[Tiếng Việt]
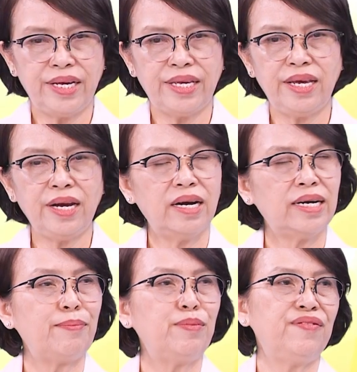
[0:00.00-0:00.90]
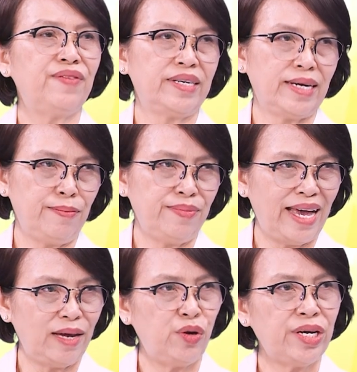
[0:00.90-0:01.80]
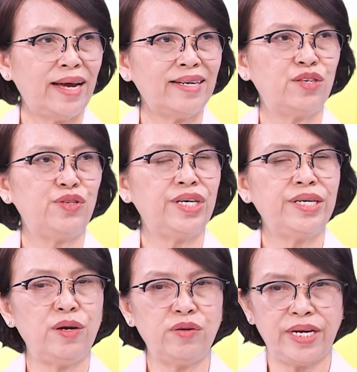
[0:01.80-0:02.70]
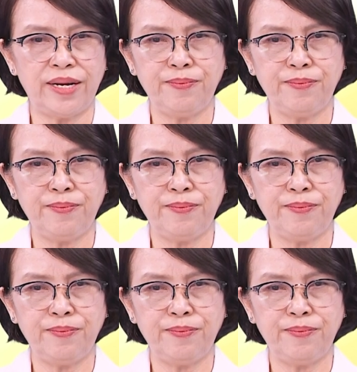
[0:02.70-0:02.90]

thì chỉ hơn 50% giải quyết các triệu chứng nêu trên.